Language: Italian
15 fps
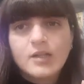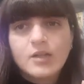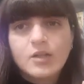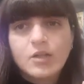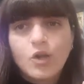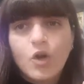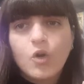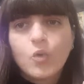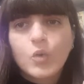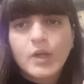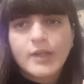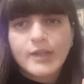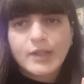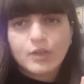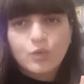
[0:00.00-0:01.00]
ho
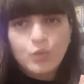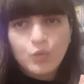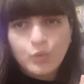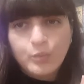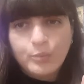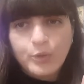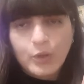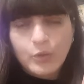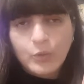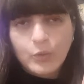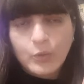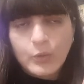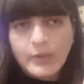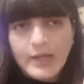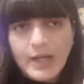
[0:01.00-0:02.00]
qualche dubbio
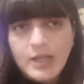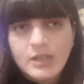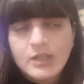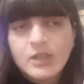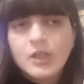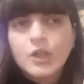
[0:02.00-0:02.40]
ancora